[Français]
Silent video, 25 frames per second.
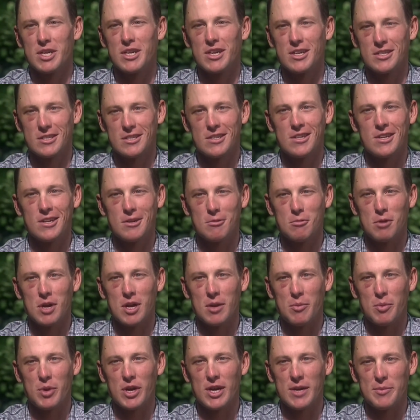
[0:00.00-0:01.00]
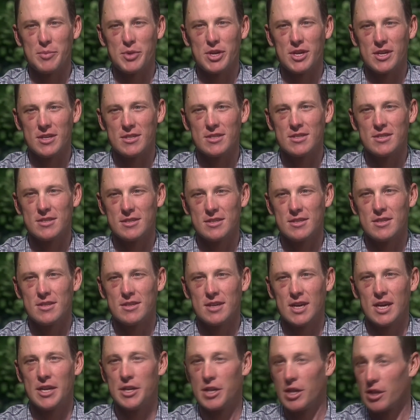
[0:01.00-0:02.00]
Je pense que j'étais destiné pour le
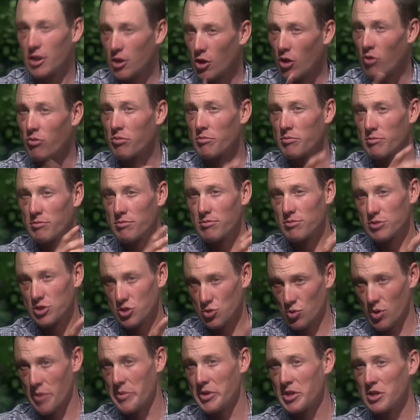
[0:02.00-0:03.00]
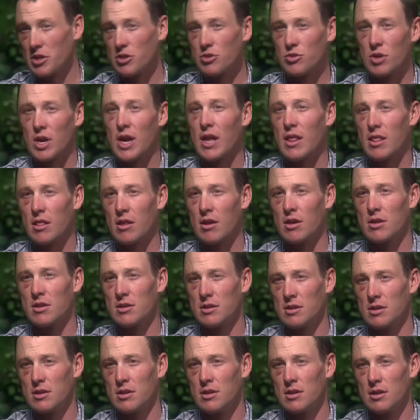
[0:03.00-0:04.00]
vélo. La natation m'a amené vers le
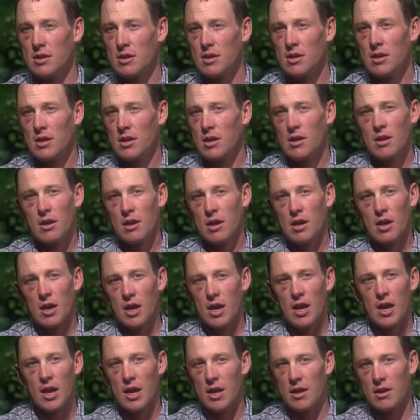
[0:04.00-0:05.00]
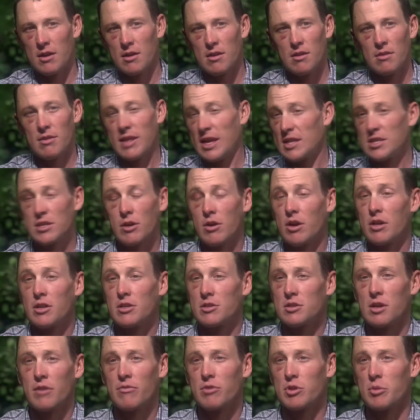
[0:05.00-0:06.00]
triathlon et c'est comme ça que j'ai découvert le
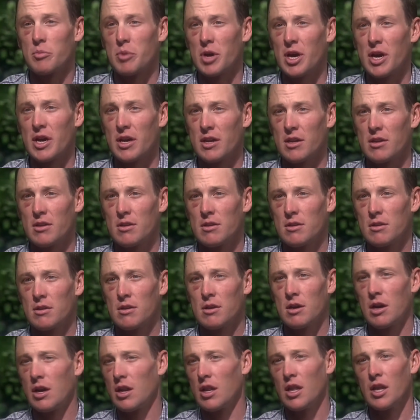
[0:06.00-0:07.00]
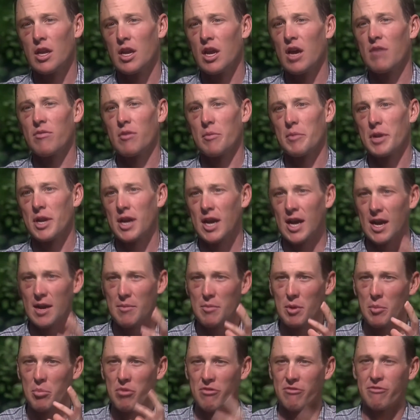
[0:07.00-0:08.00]
vélo. C'est curieux, mais on pourrait
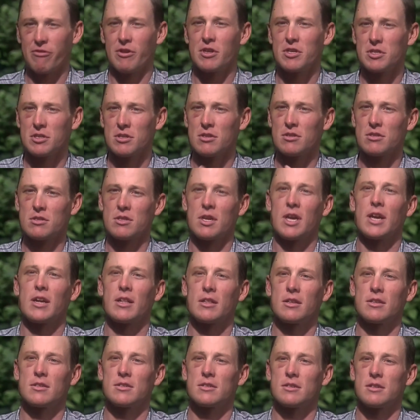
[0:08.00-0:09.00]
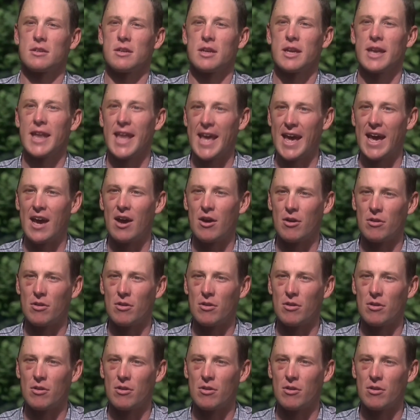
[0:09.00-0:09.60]
presque dire que je suis devenu cycliste parce